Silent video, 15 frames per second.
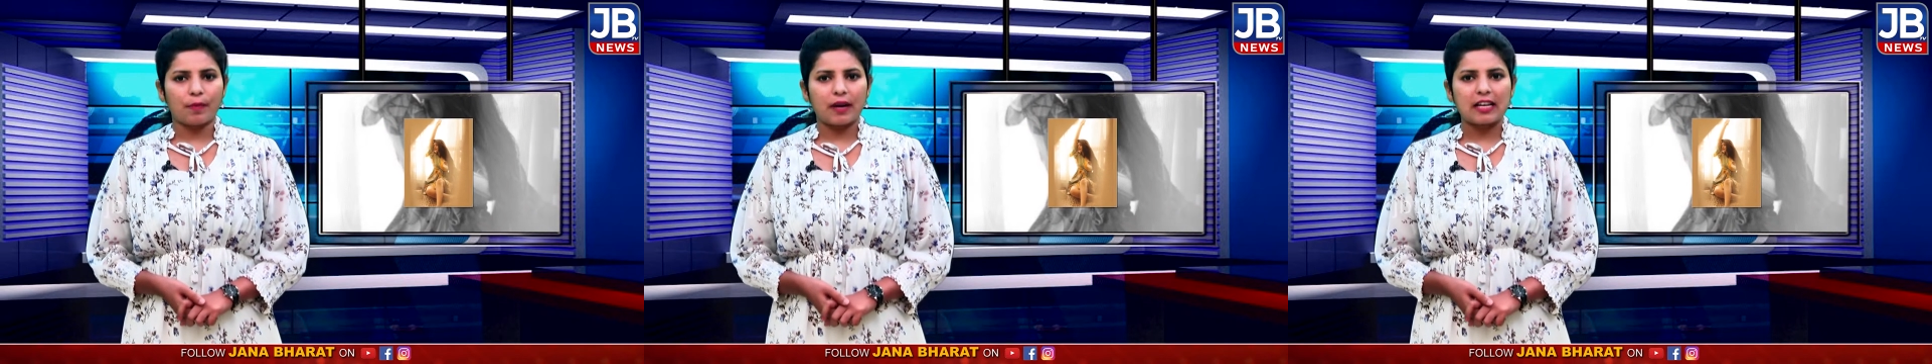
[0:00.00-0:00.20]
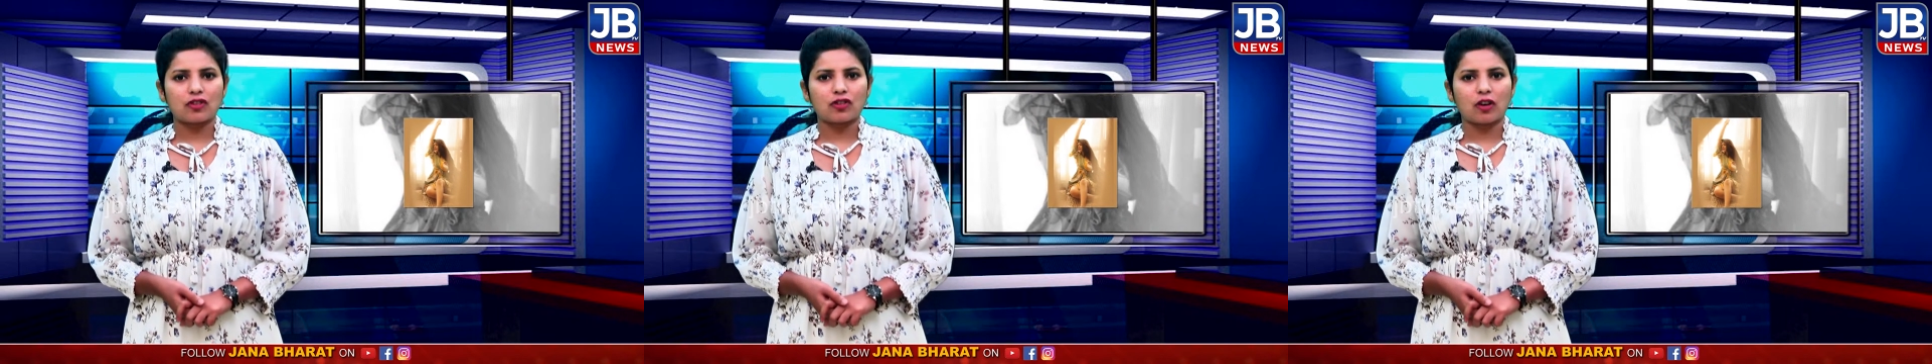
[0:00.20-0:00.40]

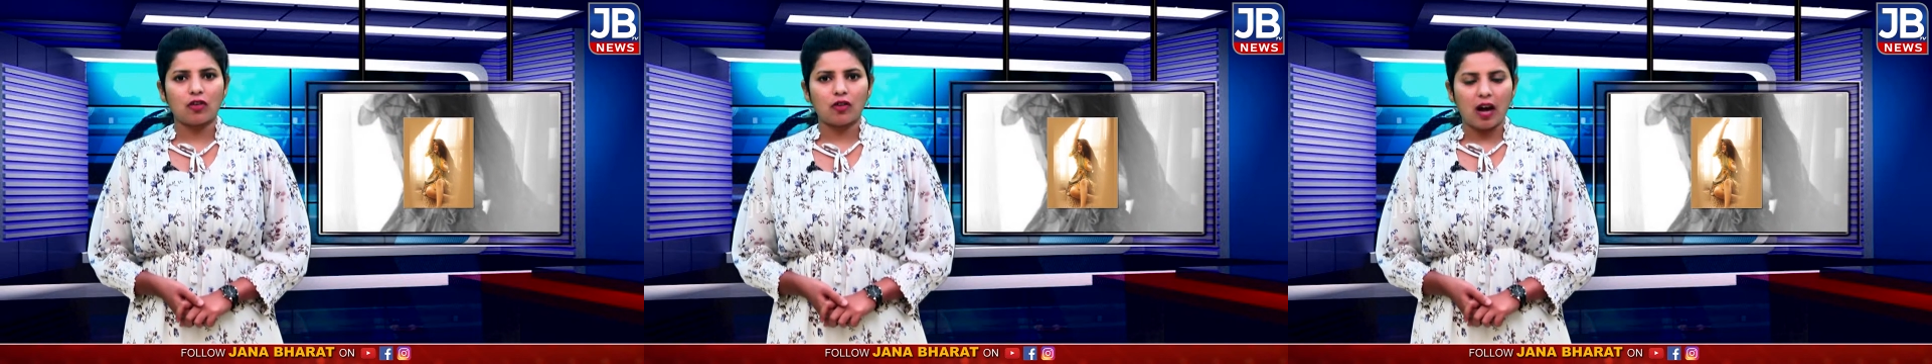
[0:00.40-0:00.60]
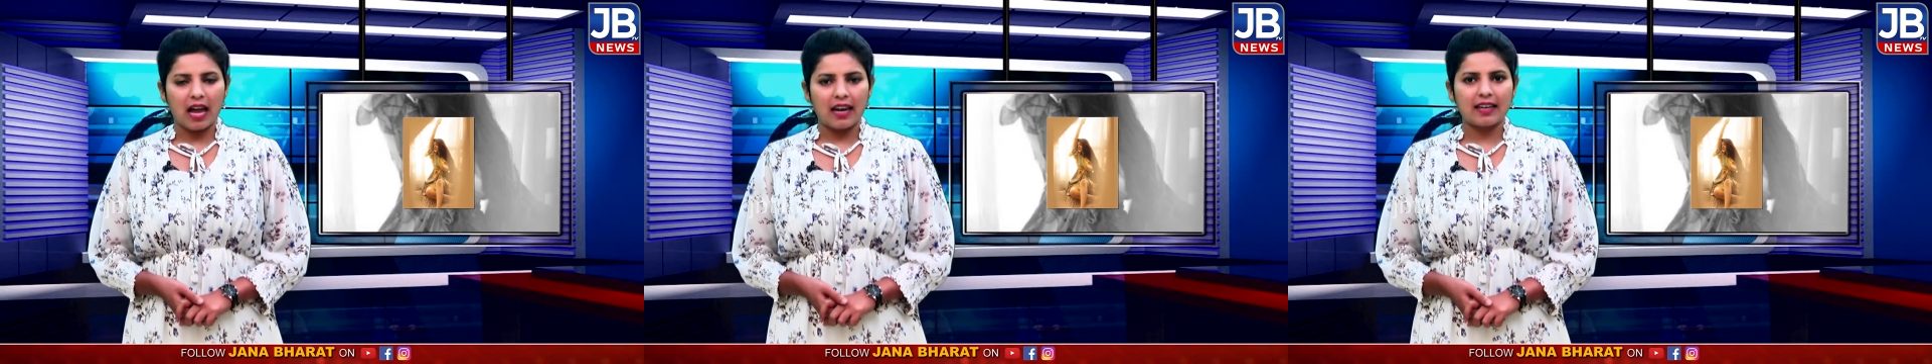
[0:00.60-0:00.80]

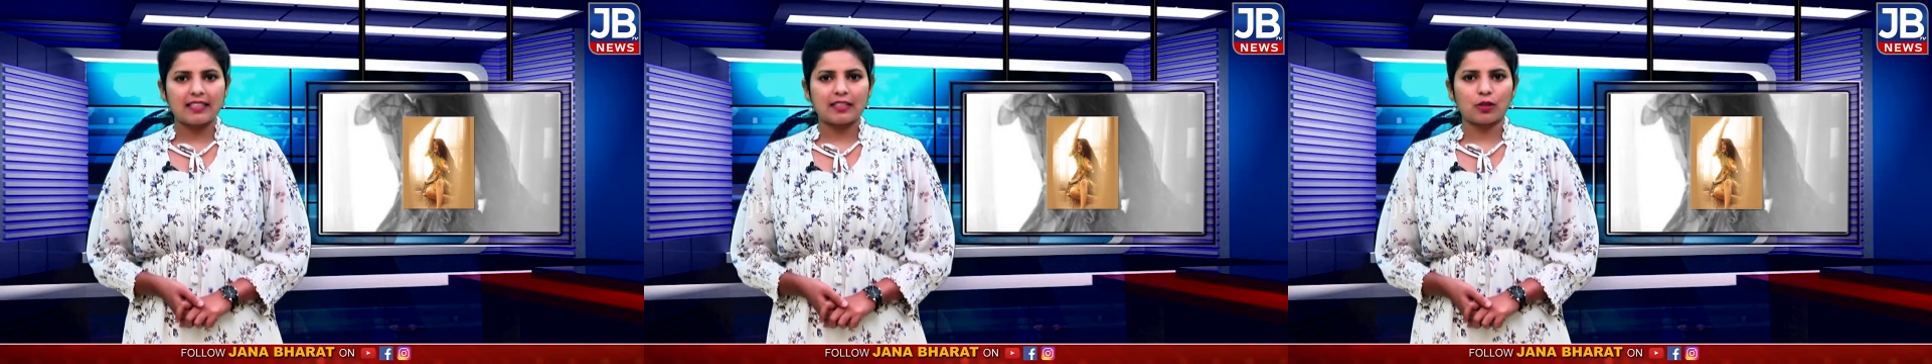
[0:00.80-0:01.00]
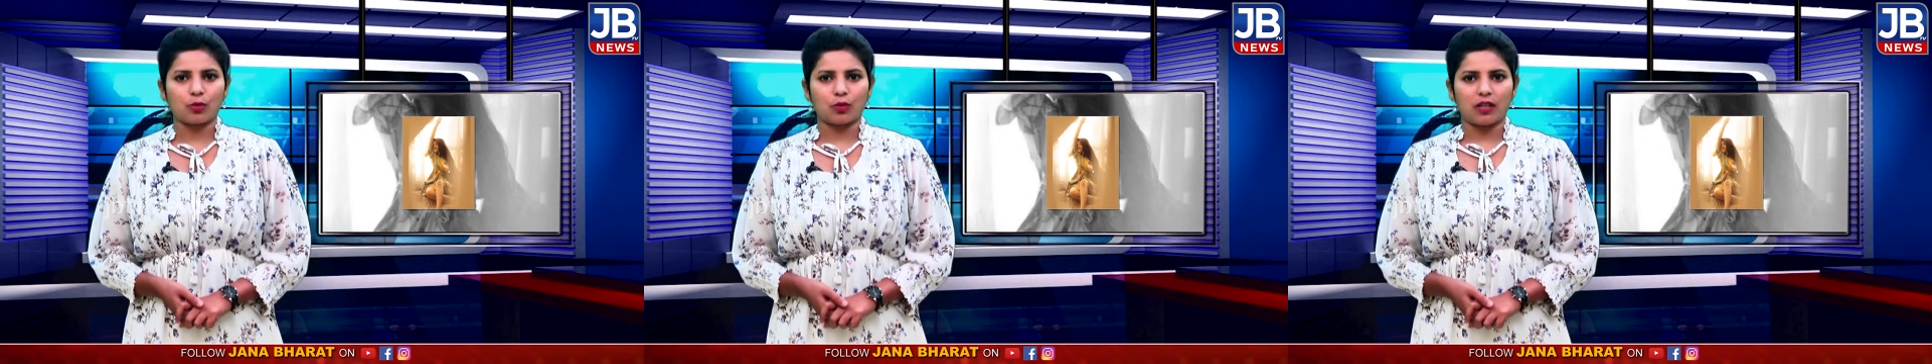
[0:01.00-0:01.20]
ప్రేక్షకులను
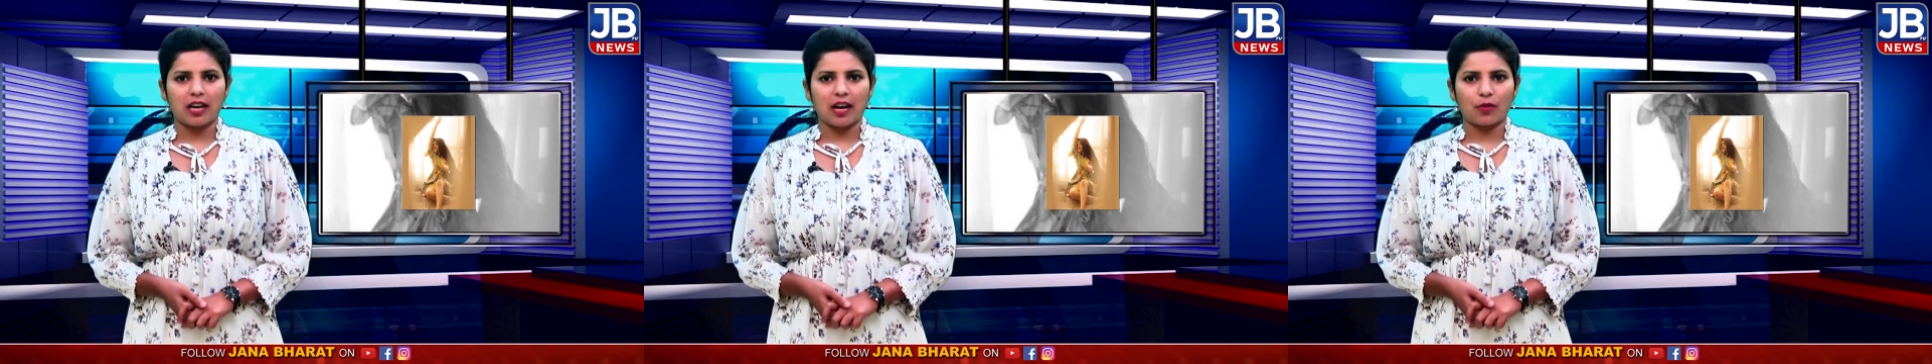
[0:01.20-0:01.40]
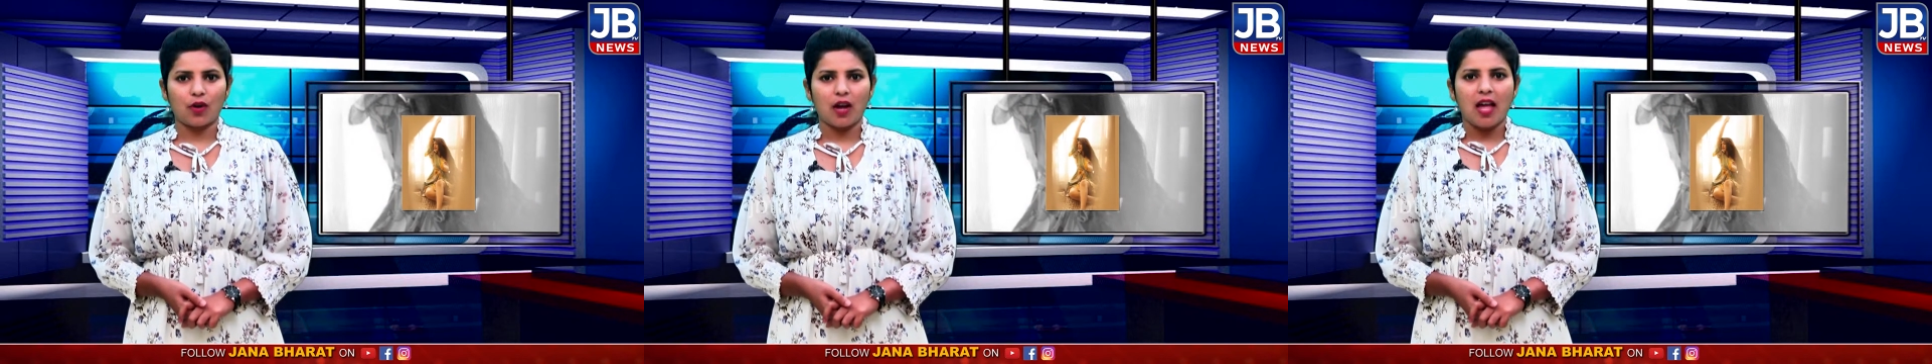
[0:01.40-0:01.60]
అలరిస్తూ
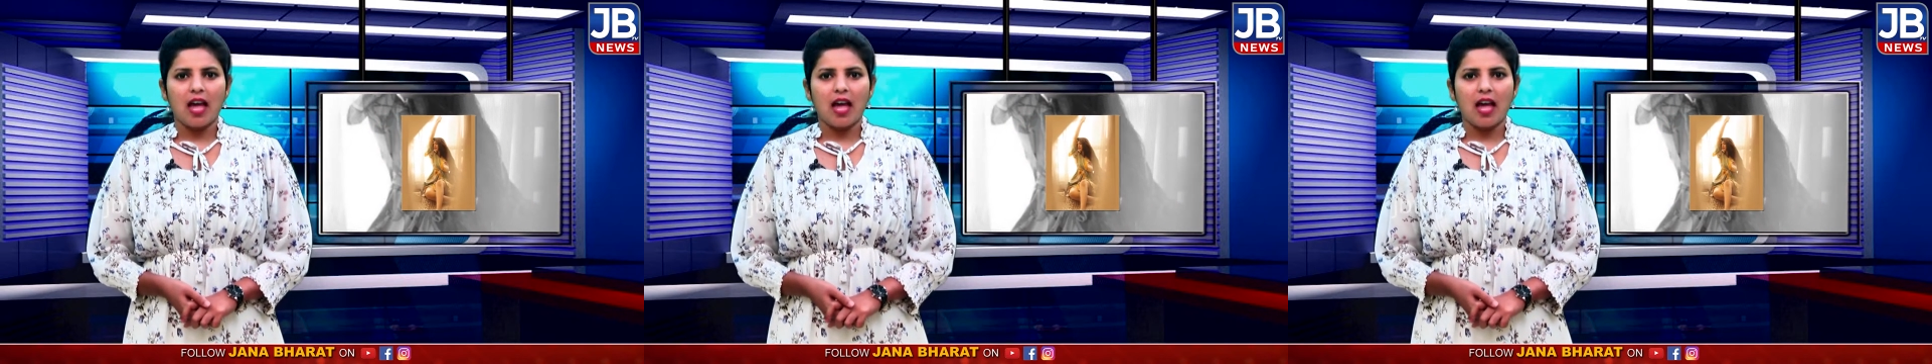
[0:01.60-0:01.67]
ఉంటారు